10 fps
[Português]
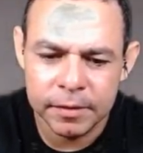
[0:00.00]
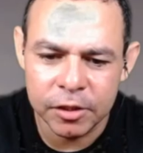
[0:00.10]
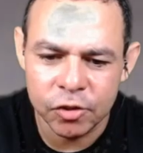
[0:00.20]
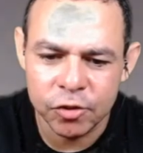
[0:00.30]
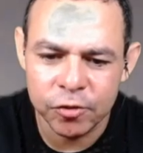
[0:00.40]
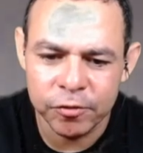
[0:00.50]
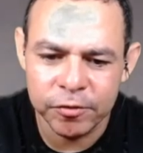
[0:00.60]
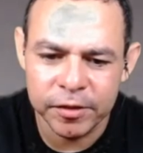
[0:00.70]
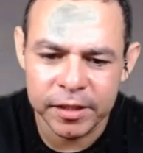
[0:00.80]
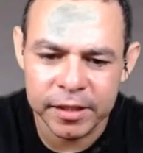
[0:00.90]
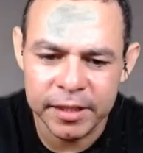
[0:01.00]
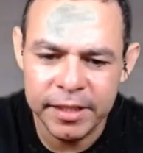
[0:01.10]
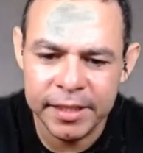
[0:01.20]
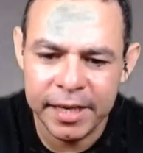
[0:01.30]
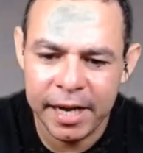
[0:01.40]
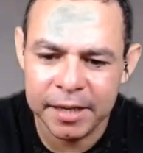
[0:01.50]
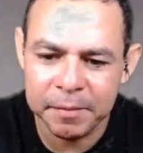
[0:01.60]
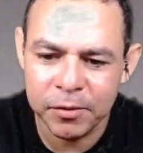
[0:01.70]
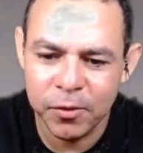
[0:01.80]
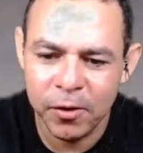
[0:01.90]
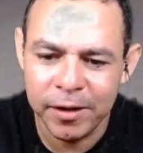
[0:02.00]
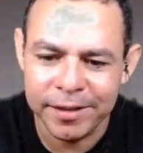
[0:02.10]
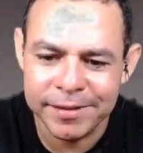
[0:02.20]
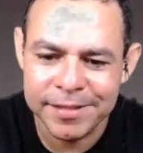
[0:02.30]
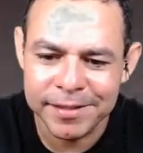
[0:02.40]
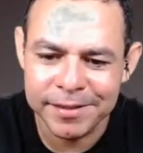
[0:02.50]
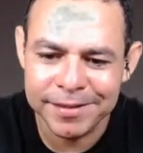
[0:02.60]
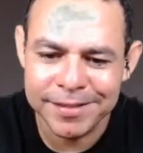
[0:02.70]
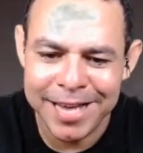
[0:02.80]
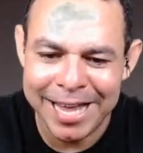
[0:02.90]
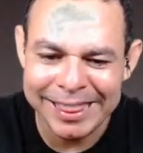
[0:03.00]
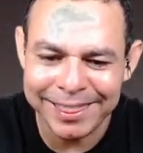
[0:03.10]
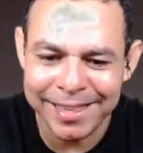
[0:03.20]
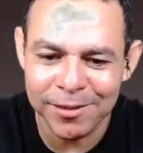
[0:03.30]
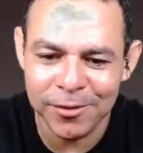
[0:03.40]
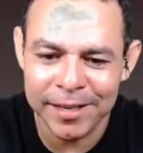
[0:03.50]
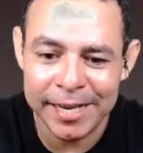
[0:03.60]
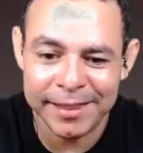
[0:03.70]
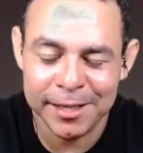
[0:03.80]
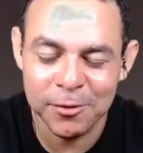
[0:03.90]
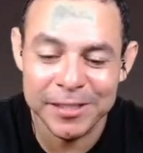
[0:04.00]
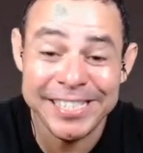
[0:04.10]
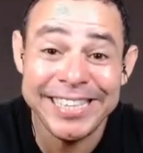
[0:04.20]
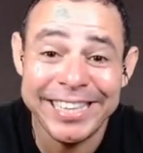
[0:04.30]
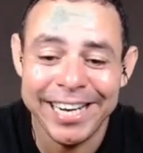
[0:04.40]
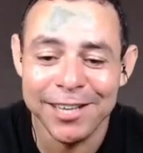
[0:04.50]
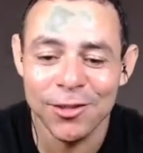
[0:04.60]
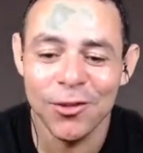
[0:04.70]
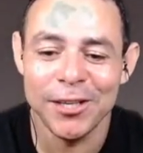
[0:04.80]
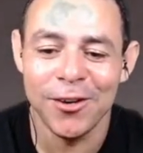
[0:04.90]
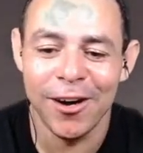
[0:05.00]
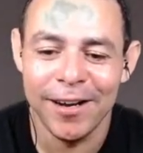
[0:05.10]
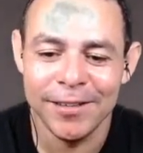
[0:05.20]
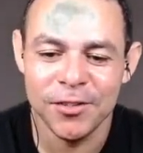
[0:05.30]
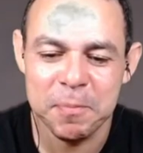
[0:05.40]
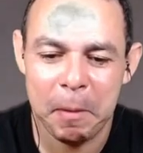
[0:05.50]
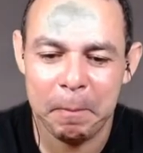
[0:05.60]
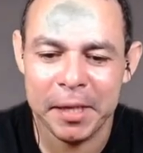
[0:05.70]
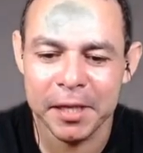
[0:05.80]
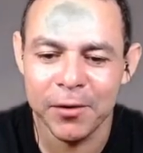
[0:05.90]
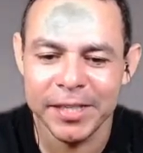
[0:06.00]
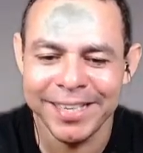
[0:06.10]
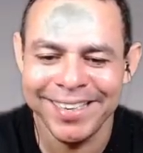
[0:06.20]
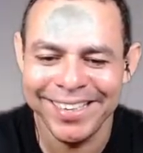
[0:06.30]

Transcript: Deixa eu ver aqui. Ih, caramba. Não... Ó, esse, esse retângulo, retângulo, esse triângulo aí, ó. De papelão aí.